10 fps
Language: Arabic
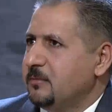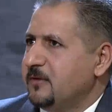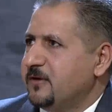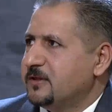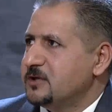يمكن
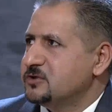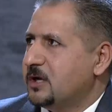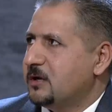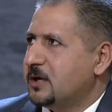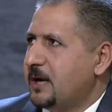فتره
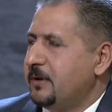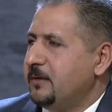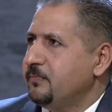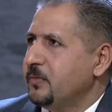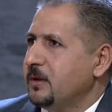الشهر الرابع
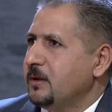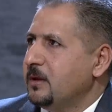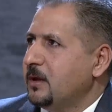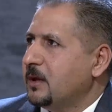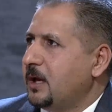
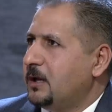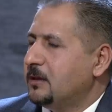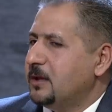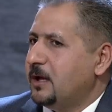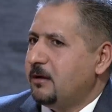
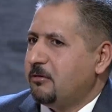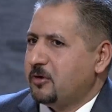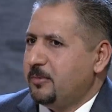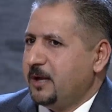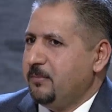كانت
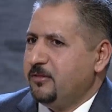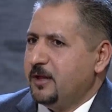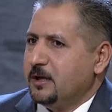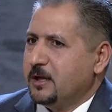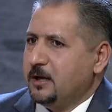اضرب لك
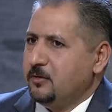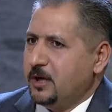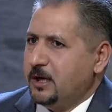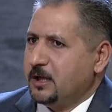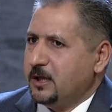مثل كان
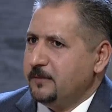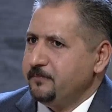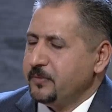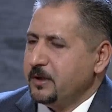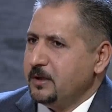هنالك
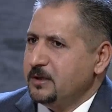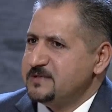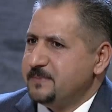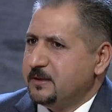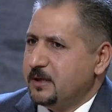
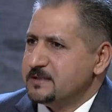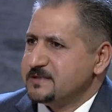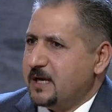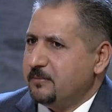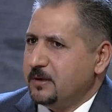نسبه
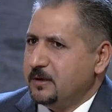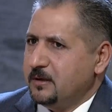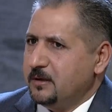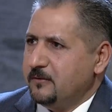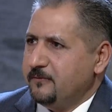الاصابه
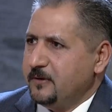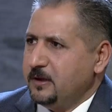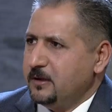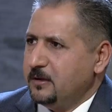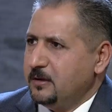آه،
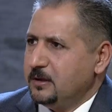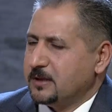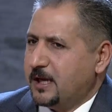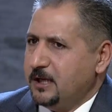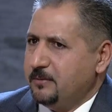في آه،
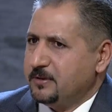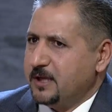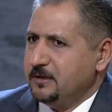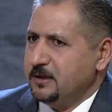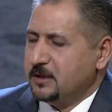ايطاليا
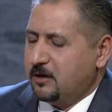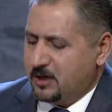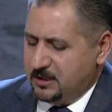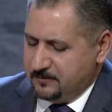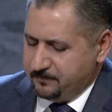بالتحديد
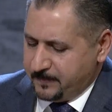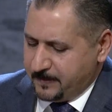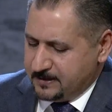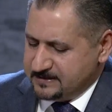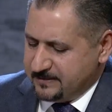حوالي
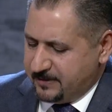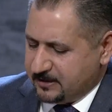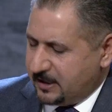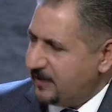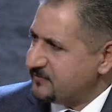
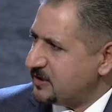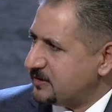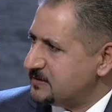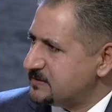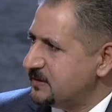7000
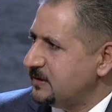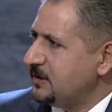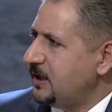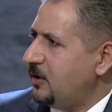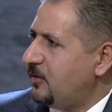شخص
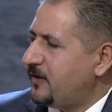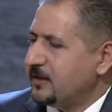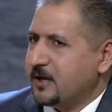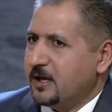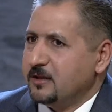الوفاة
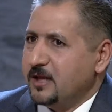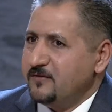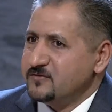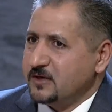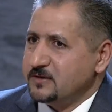كانت
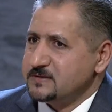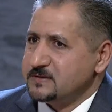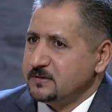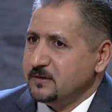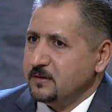ألف
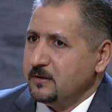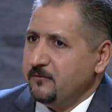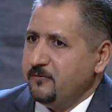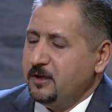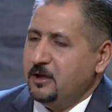شخص
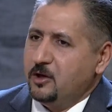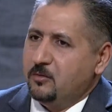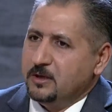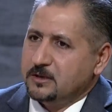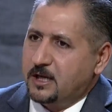في حين
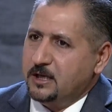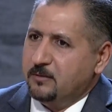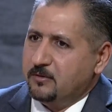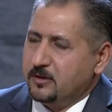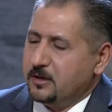اليوم إيطاليا
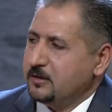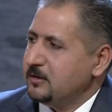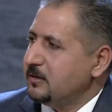مثلا